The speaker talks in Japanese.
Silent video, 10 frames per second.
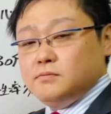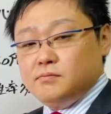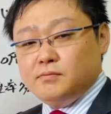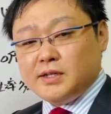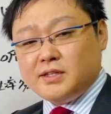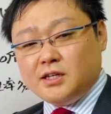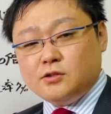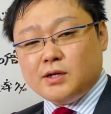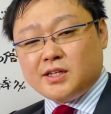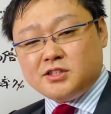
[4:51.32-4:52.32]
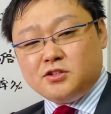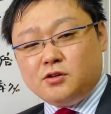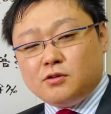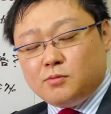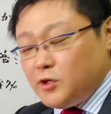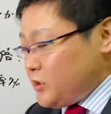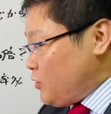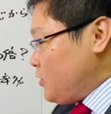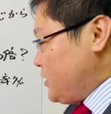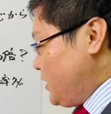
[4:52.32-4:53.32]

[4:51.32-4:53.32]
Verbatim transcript: 全く私の思い通り